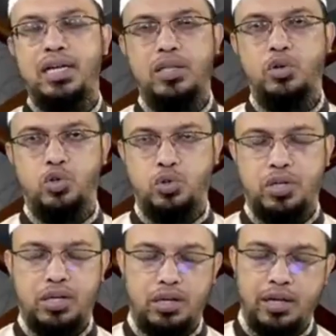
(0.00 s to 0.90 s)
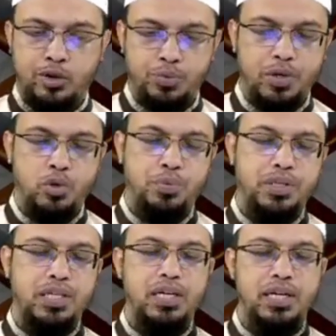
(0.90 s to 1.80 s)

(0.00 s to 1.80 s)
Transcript: এই দশকের অনুপাতে